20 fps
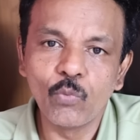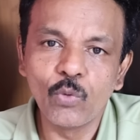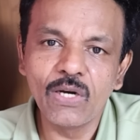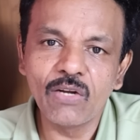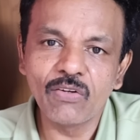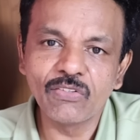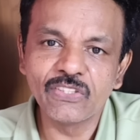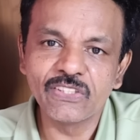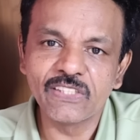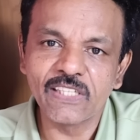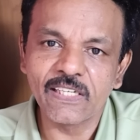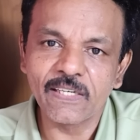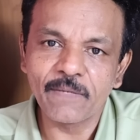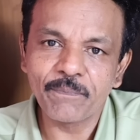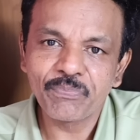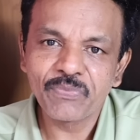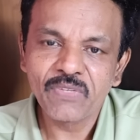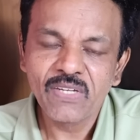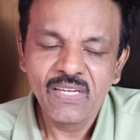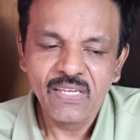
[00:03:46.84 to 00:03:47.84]
உள்ளே வந்துட்டார்
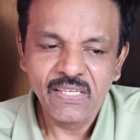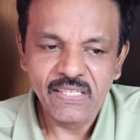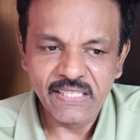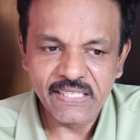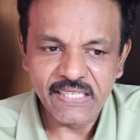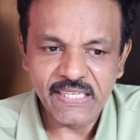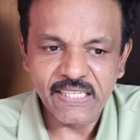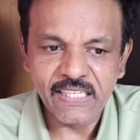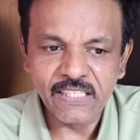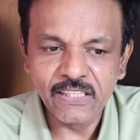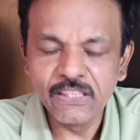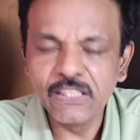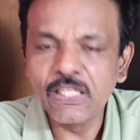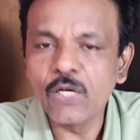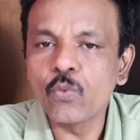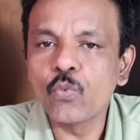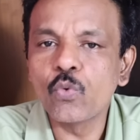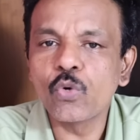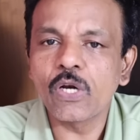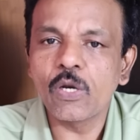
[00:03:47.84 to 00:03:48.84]
நீங்கள் எந்த
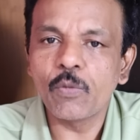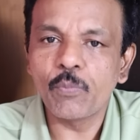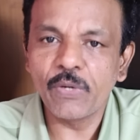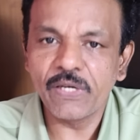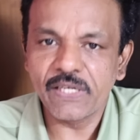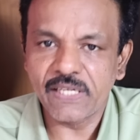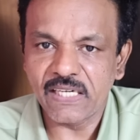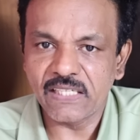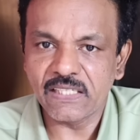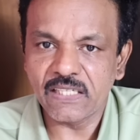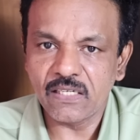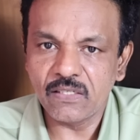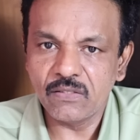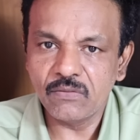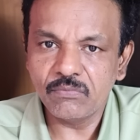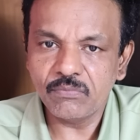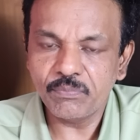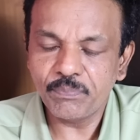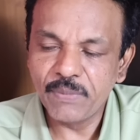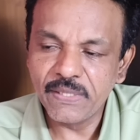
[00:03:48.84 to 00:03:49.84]
ஊரில் போய்
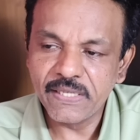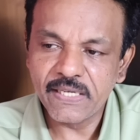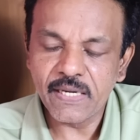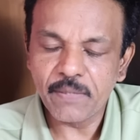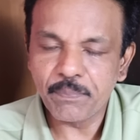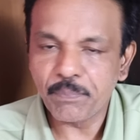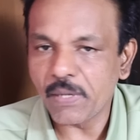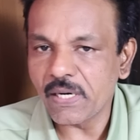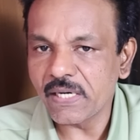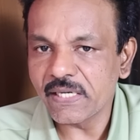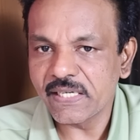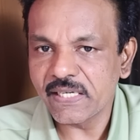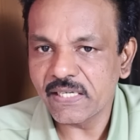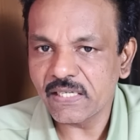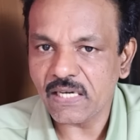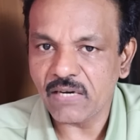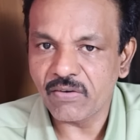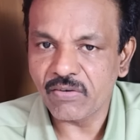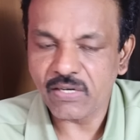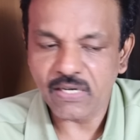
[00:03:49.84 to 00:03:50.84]
கேட்டாலும் பி கே
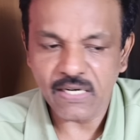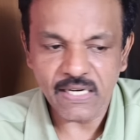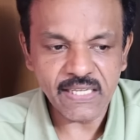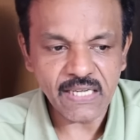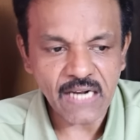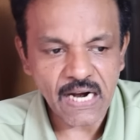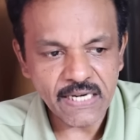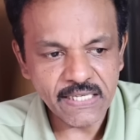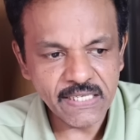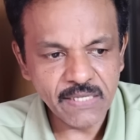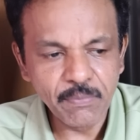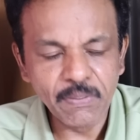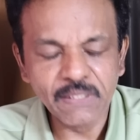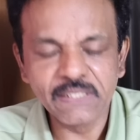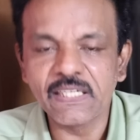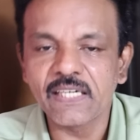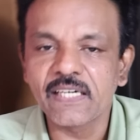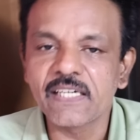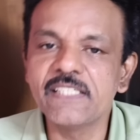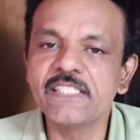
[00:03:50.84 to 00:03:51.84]
பாண்டியன் அவர்களை
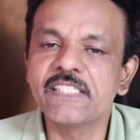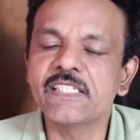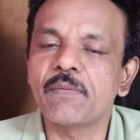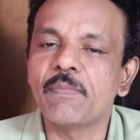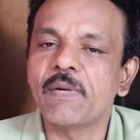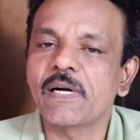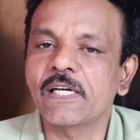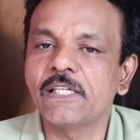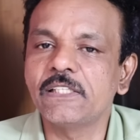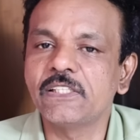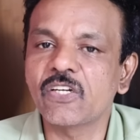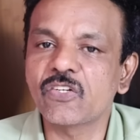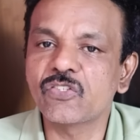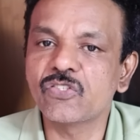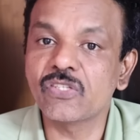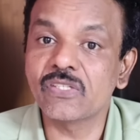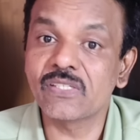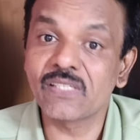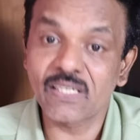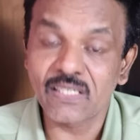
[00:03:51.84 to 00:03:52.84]
அடிமட்ட ரேஞ்சுக்கு மக்கள்
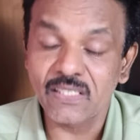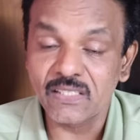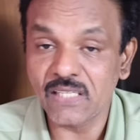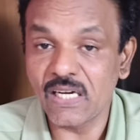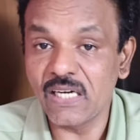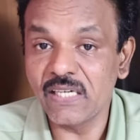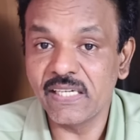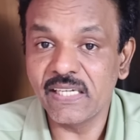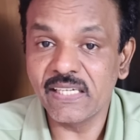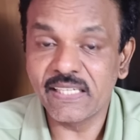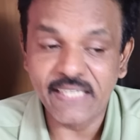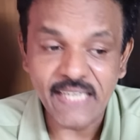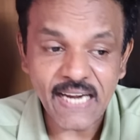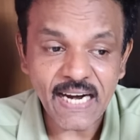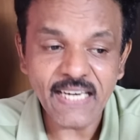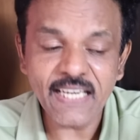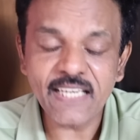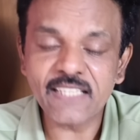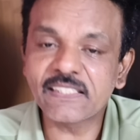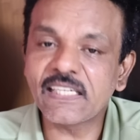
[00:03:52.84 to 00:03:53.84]
தெரிஞ்சு வச்சுக்கிறத தாண்டி
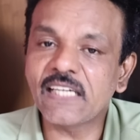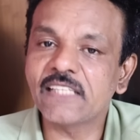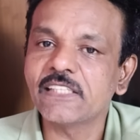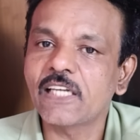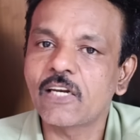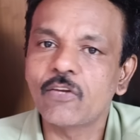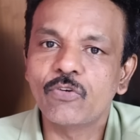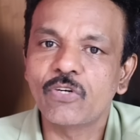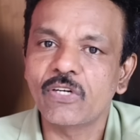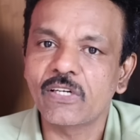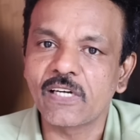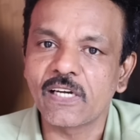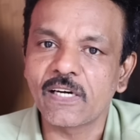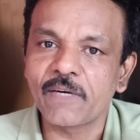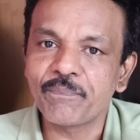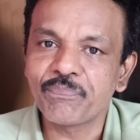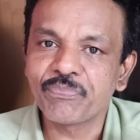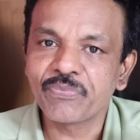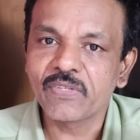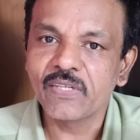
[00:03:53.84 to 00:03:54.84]
கேடட்டை அந்தளவுக்கு
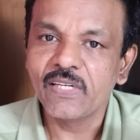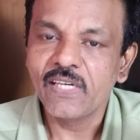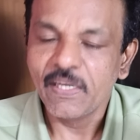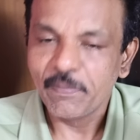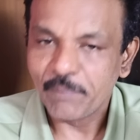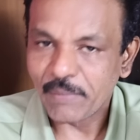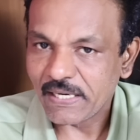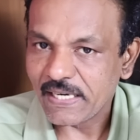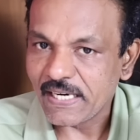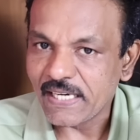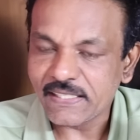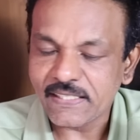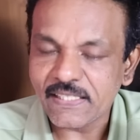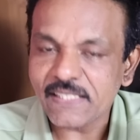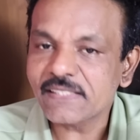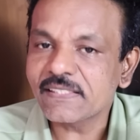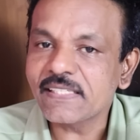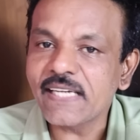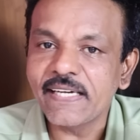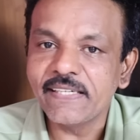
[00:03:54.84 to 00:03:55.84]
இருக்கார் இப்போ
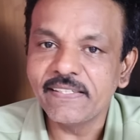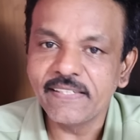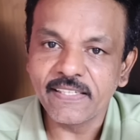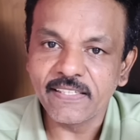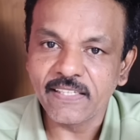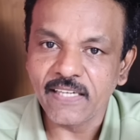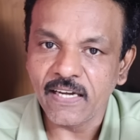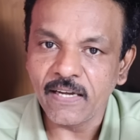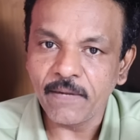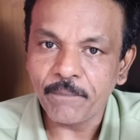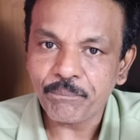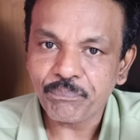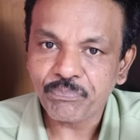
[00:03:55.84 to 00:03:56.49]
லேட்டஸ்ட்டாக என்னென்னா